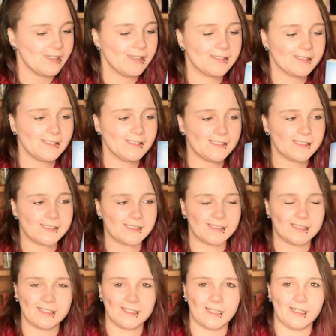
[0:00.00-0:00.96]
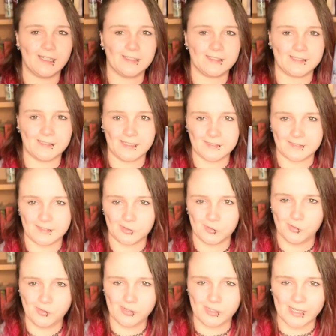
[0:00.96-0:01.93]
Es ist tatsächlich sehr, sehr
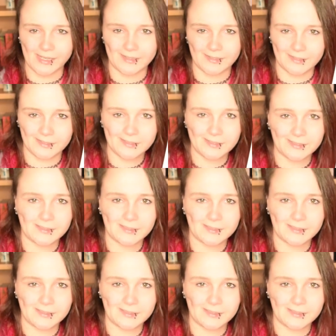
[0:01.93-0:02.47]
dünn eigentlich.